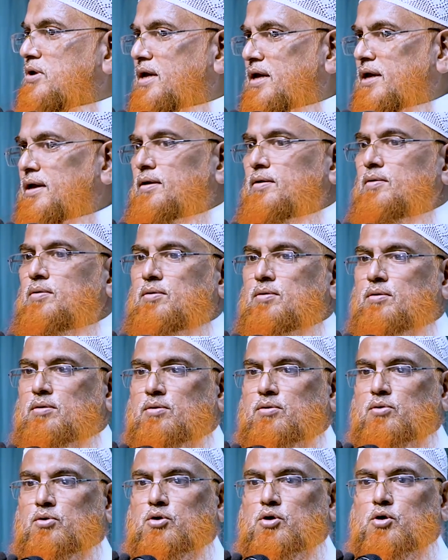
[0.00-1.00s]
করে
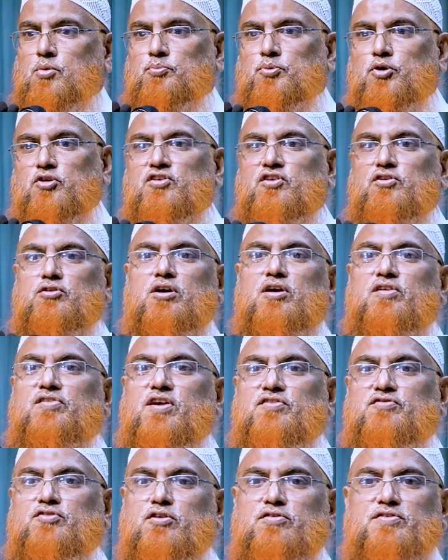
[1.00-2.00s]

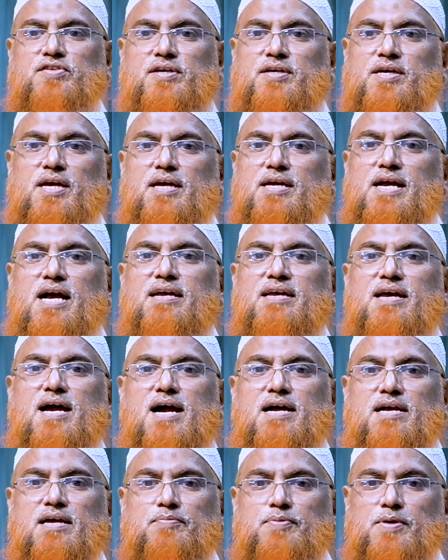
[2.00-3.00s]
প্রতিযোগিতা চলছে কে কাকে
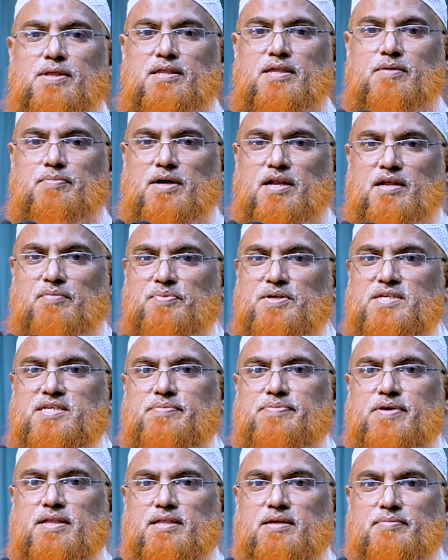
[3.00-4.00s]
আগে ফেলতে পারে
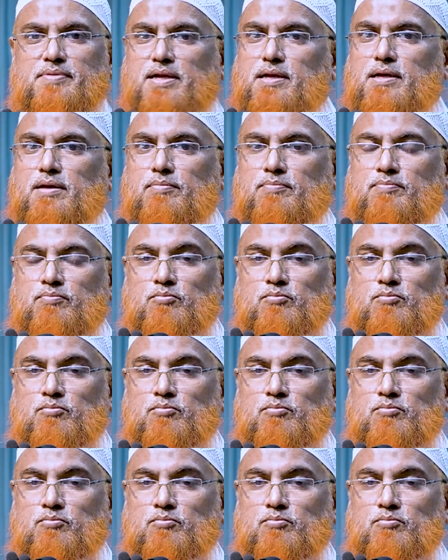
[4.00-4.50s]
পিছে ফেলতে পারে